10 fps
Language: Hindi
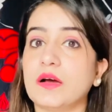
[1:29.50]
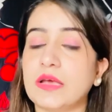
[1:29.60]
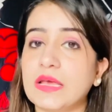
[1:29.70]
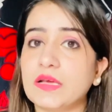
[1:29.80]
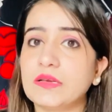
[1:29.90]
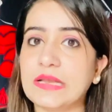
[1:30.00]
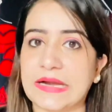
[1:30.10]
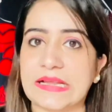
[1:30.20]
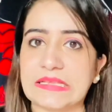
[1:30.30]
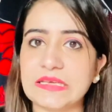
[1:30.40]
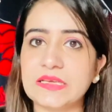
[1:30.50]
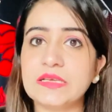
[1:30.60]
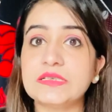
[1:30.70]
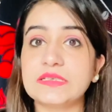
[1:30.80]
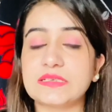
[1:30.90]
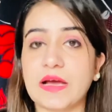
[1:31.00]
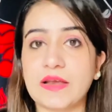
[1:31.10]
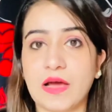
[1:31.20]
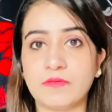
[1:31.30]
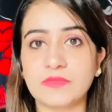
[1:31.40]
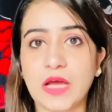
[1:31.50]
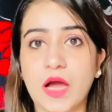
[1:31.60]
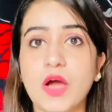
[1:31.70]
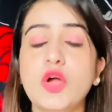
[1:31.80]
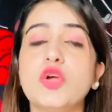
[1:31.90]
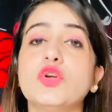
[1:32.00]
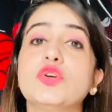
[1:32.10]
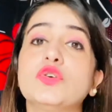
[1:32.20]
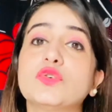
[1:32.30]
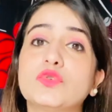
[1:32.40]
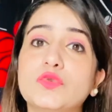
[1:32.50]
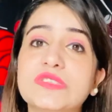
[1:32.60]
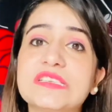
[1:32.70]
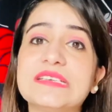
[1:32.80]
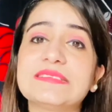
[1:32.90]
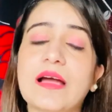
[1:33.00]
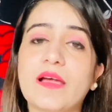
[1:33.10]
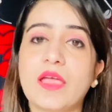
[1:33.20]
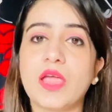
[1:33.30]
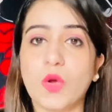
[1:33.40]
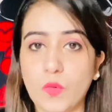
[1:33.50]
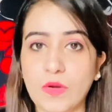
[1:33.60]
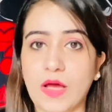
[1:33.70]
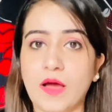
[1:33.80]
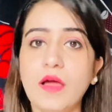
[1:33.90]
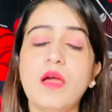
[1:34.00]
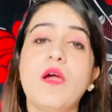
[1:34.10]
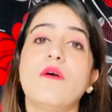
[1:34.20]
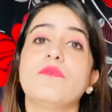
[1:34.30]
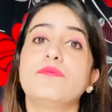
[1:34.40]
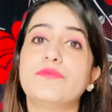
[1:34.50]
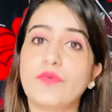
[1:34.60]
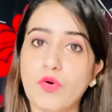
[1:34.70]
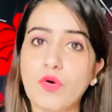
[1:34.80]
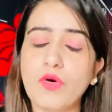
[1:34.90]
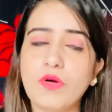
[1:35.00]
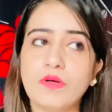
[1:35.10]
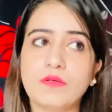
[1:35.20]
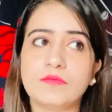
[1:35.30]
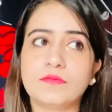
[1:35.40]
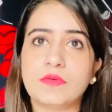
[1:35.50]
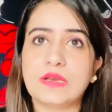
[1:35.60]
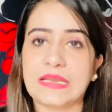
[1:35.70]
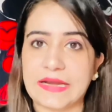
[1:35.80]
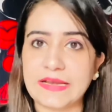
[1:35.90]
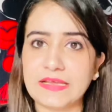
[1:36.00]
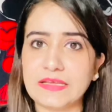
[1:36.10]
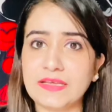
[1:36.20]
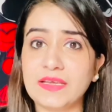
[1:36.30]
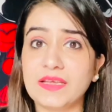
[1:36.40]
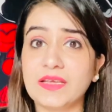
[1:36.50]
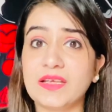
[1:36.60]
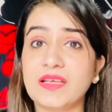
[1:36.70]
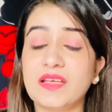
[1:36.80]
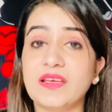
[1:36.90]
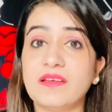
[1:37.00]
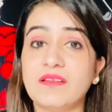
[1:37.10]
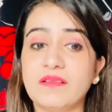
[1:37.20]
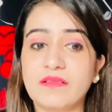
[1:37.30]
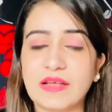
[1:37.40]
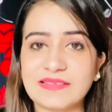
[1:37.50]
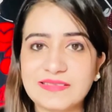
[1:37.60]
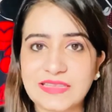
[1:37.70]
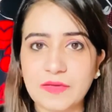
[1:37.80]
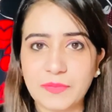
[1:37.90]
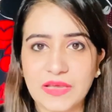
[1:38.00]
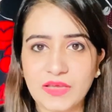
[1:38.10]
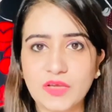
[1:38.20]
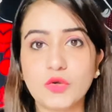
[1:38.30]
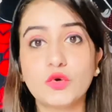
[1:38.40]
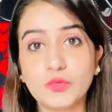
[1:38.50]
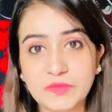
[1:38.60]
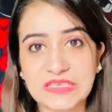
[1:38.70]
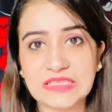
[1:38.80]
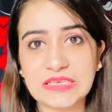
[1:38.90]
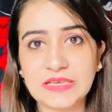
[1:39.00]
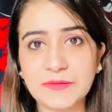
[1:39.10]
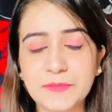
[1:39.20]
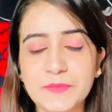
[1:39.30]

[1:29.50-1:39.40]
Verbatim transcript: एक लेडी थी जिसका नाम था कुची साखी ओना वो लेडी रास्ते पे घूमती थी